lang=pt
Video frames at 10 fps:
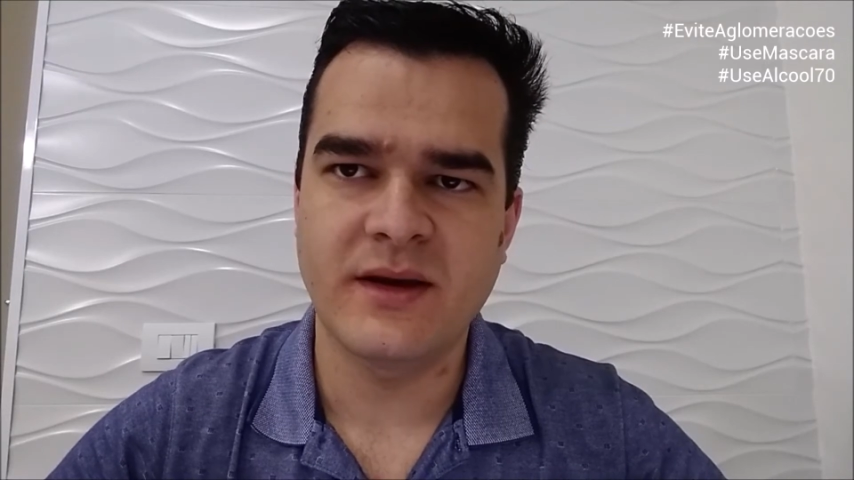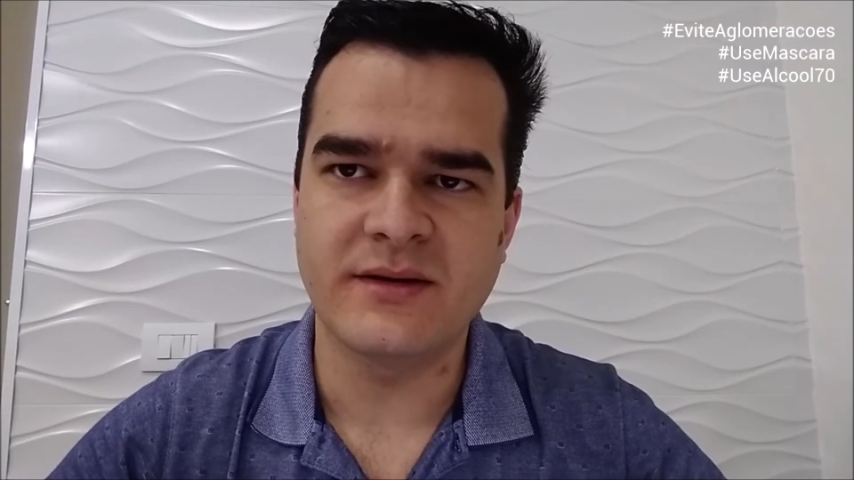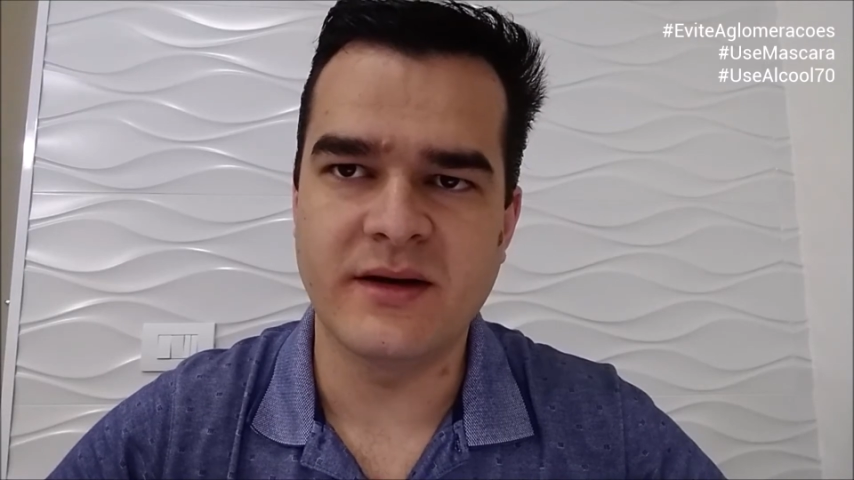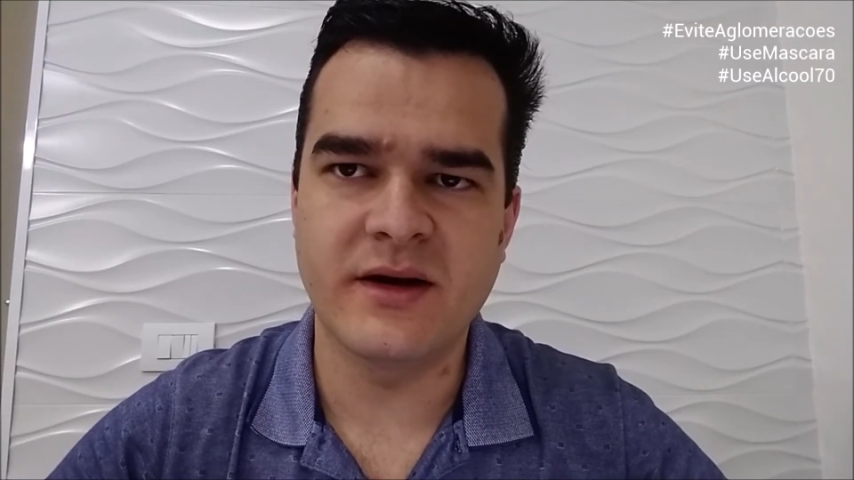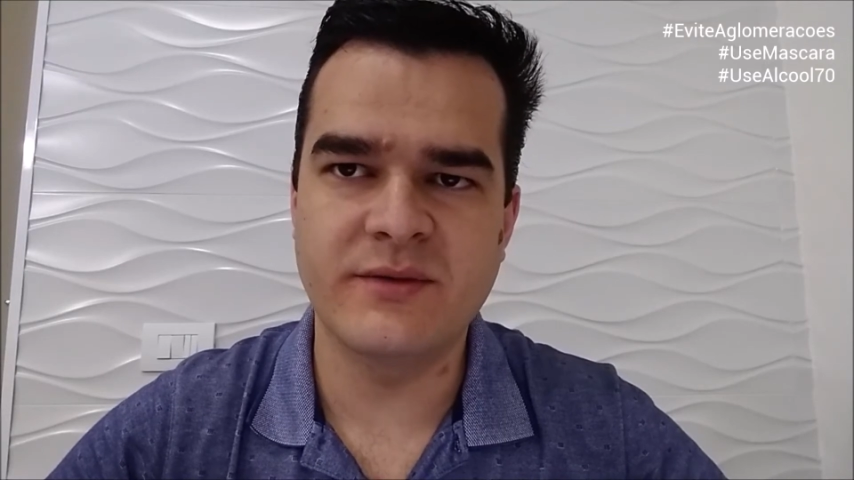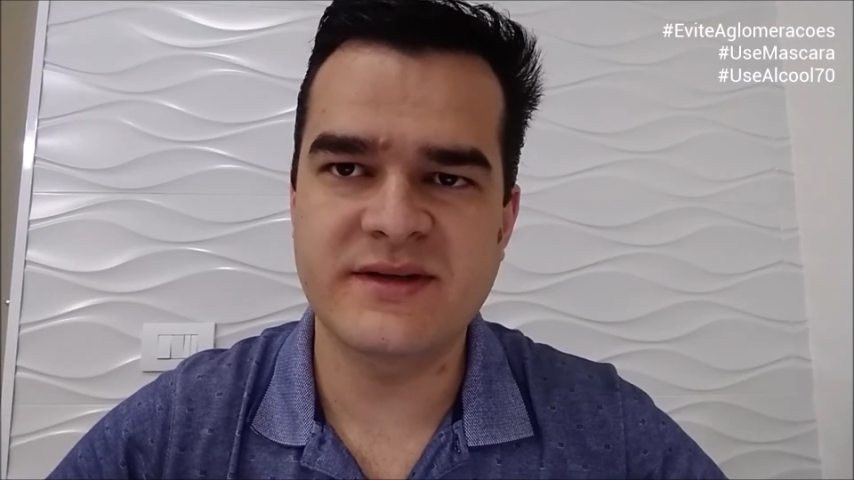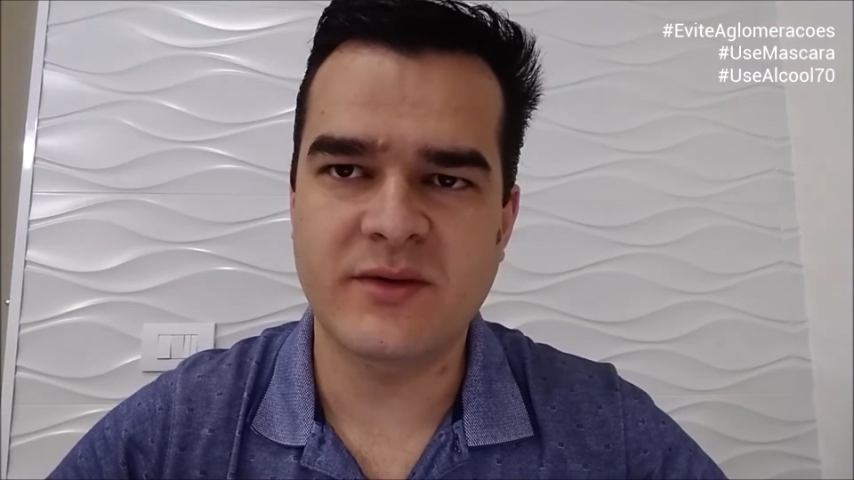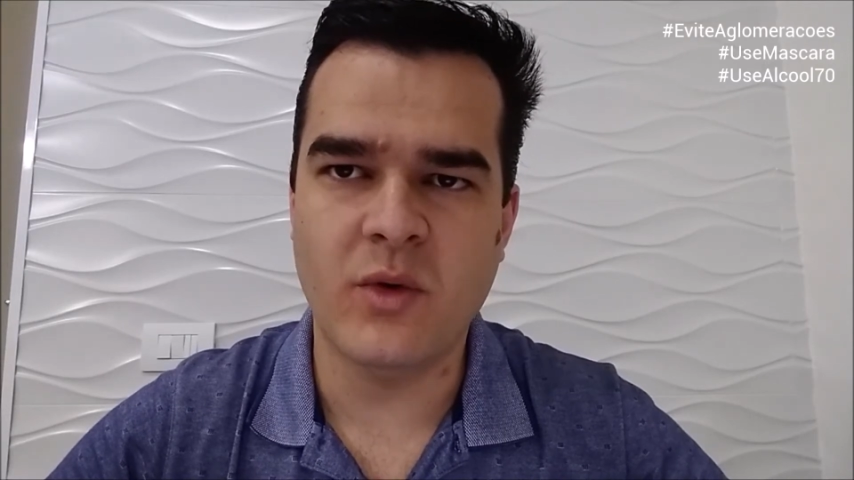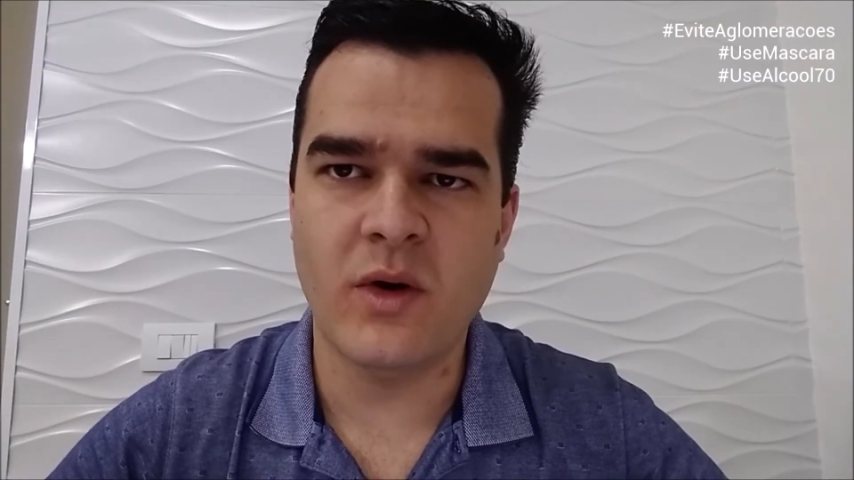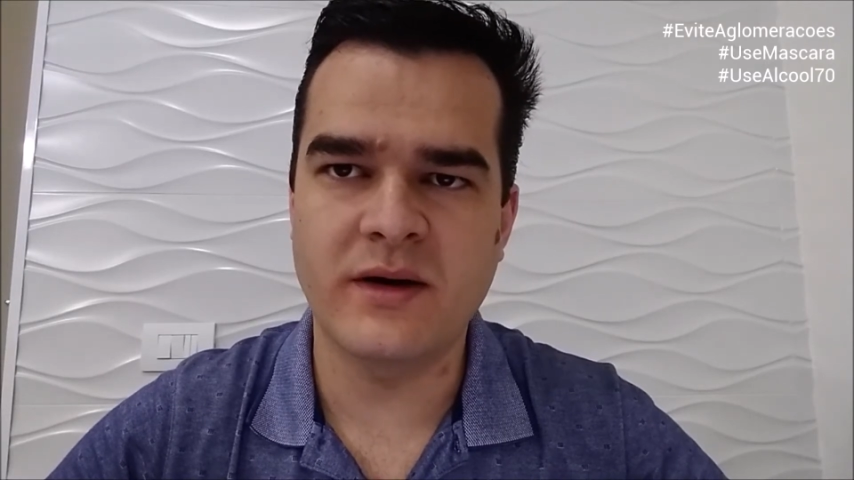e ele não
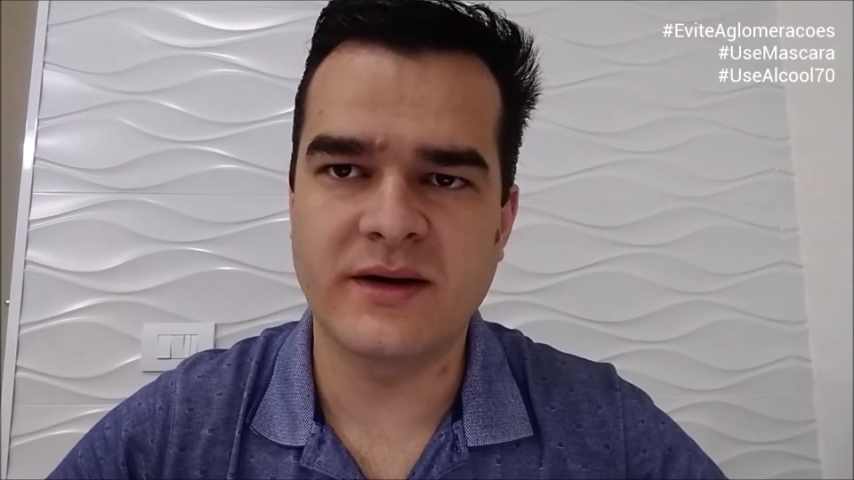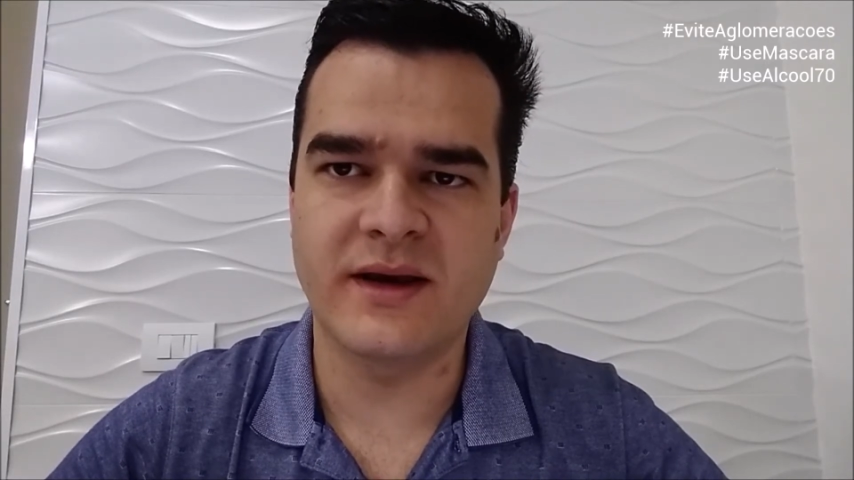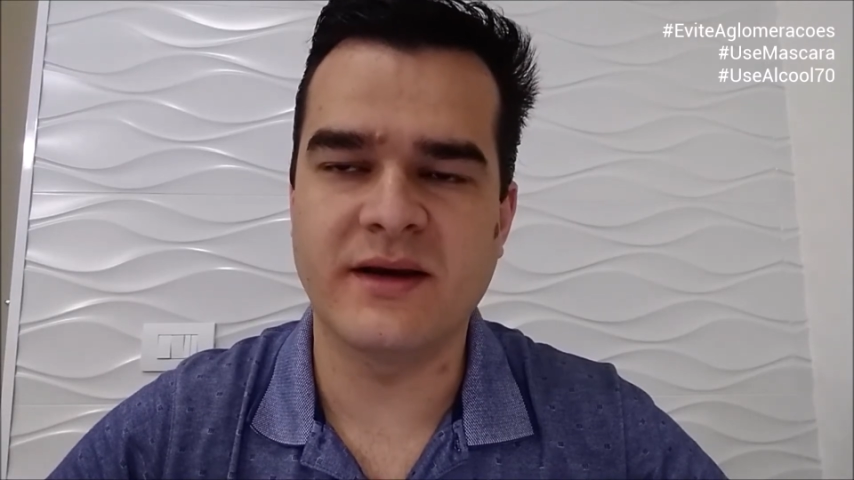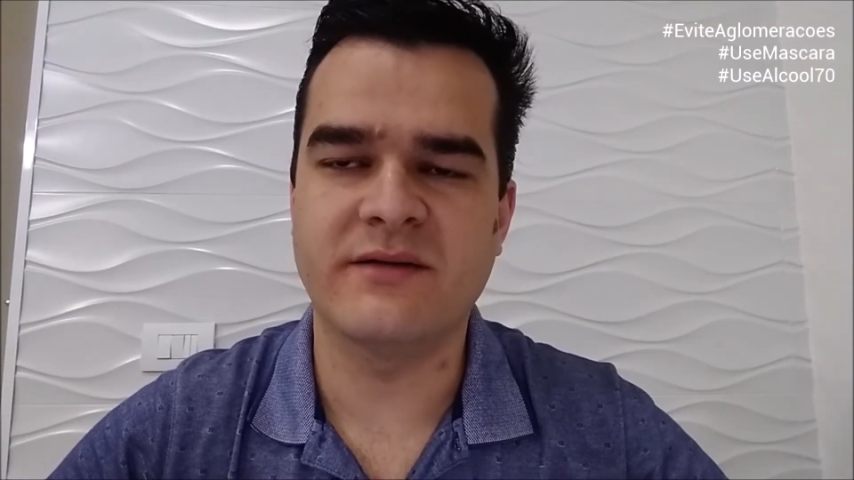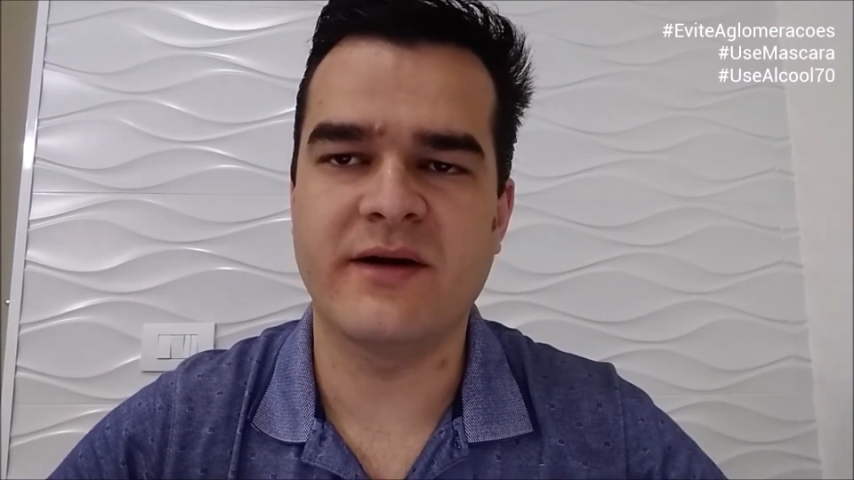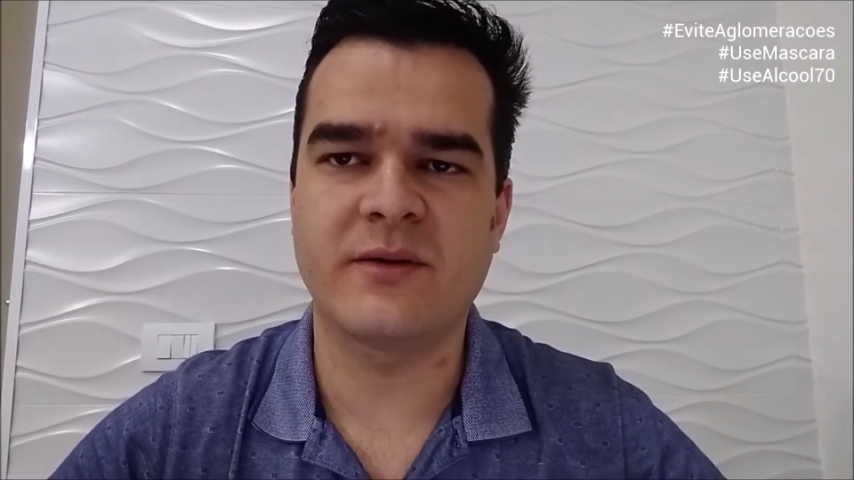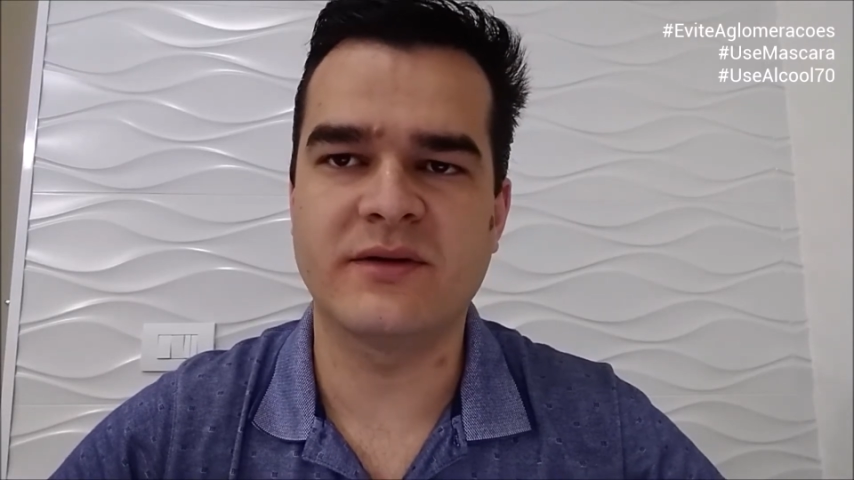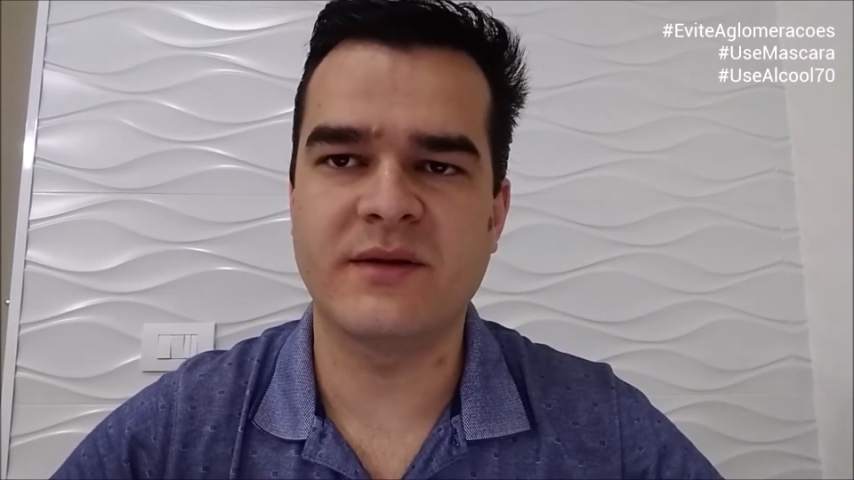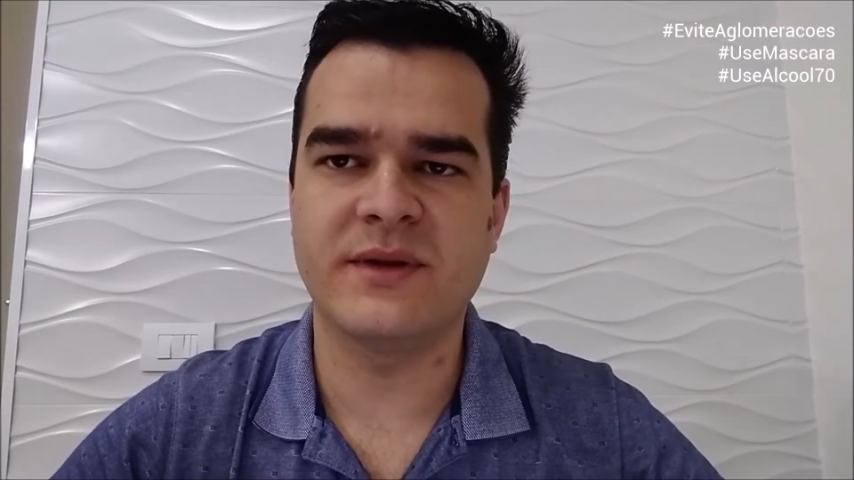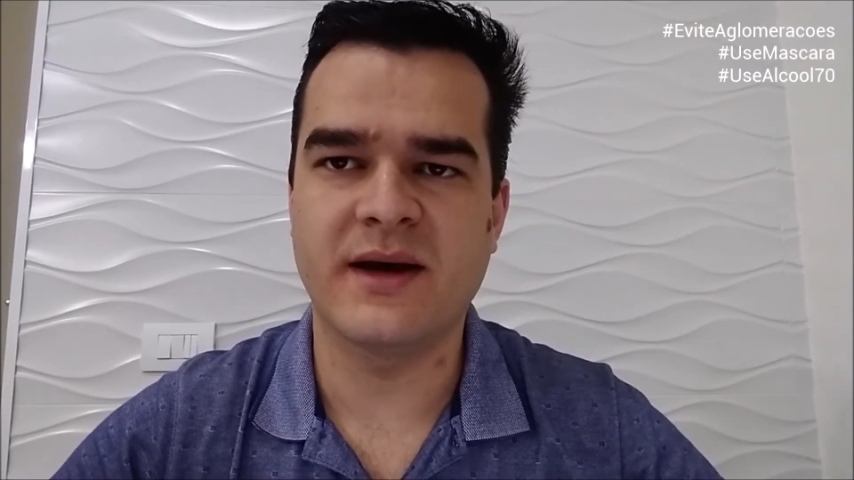escolhe quem ele vai
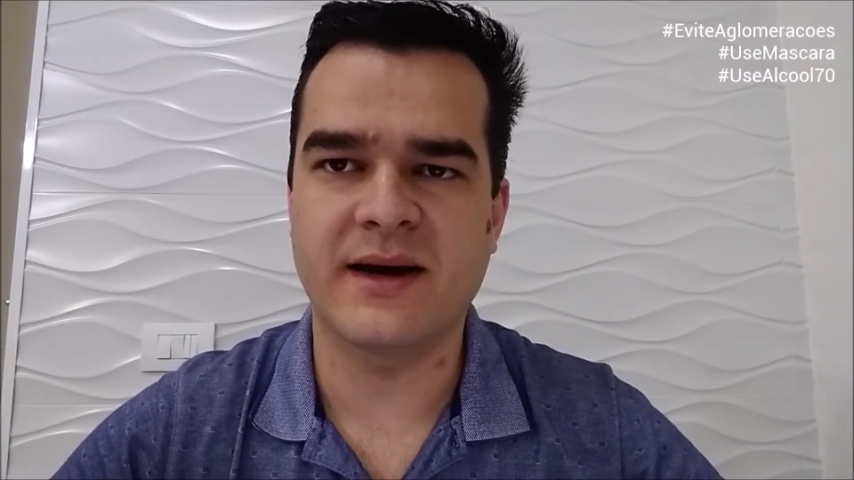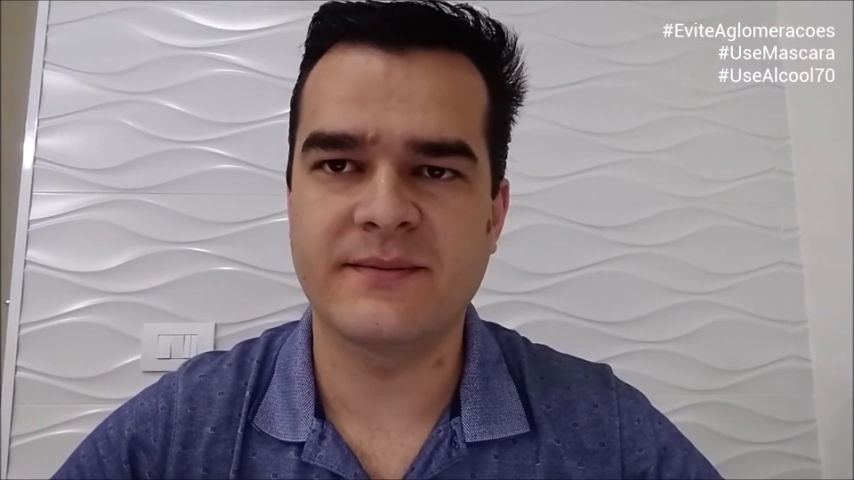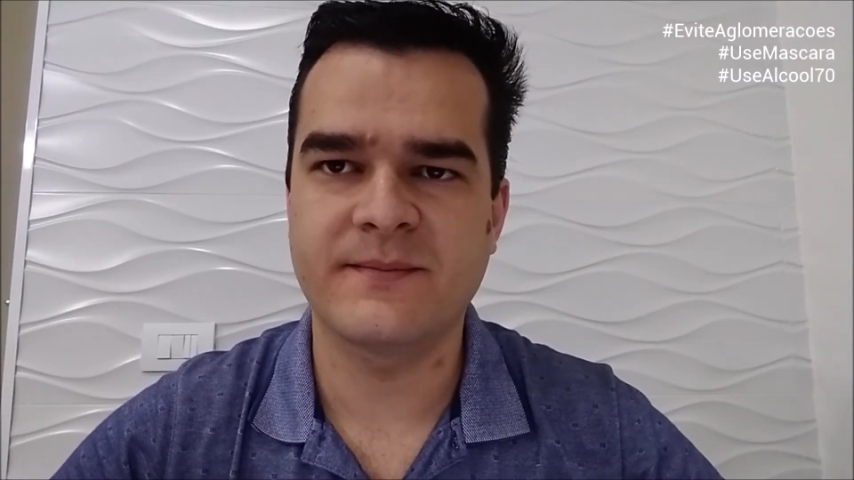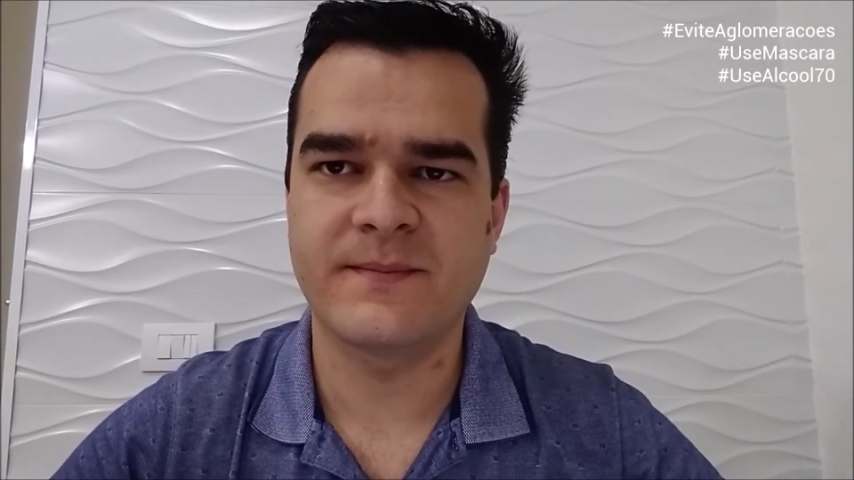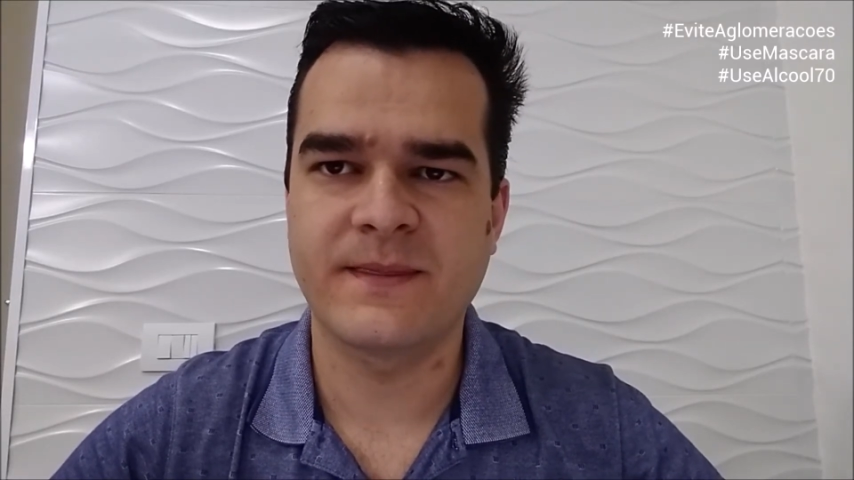contaminar: